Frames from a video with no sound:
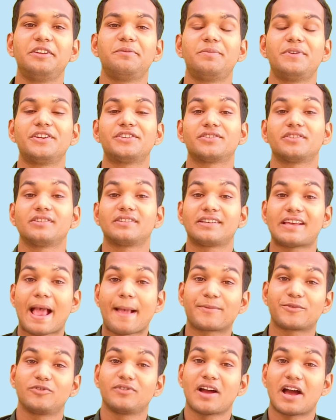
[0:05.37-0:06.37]
डिप्रेशन
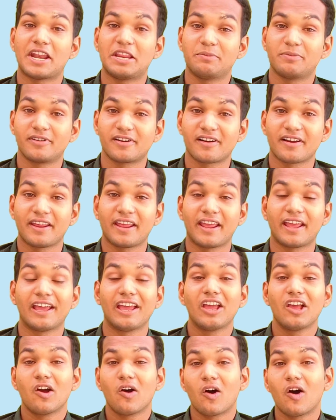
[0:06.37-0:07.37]
कैप्सूल खानी पड़ रही है
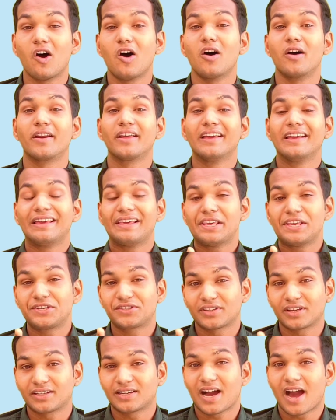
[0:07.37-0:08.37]
और
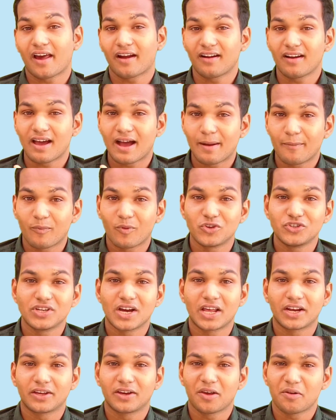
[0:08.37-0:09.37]
इसका कारण आपको
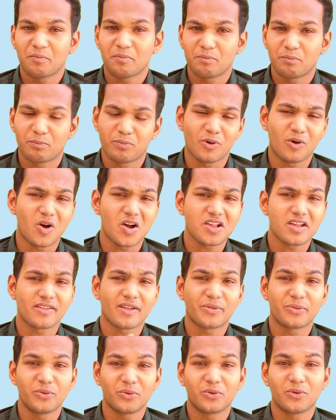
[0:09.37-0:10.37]
जानकर बहुत
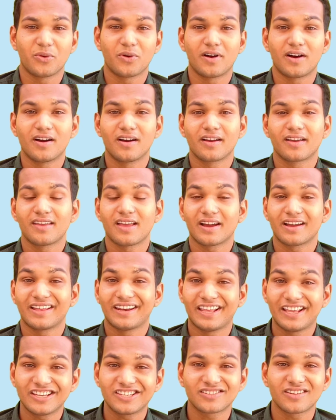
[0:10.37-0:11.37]
ज़्यादा दुख होगा कि
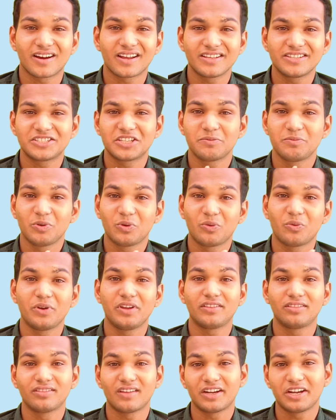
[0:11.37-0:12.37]
आखिर इस कारण से भी कोई
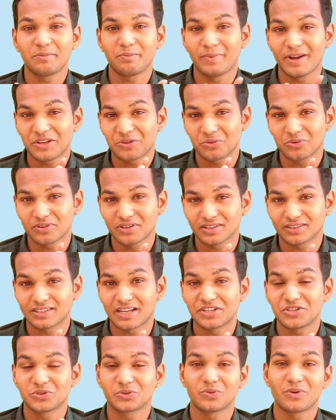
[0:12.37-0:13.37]
इतना डिप्रेस हो सकता
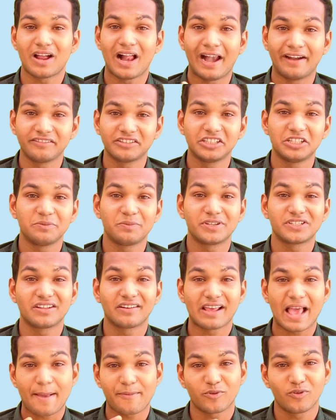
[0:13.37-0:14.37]
है जिसको एंटी
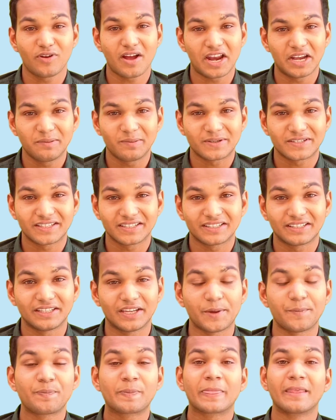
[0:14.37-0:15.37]
डिप्रेशन कैप्सूल खानी पड़ सकती
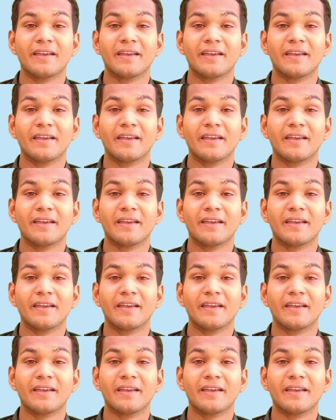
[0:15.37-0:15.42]
है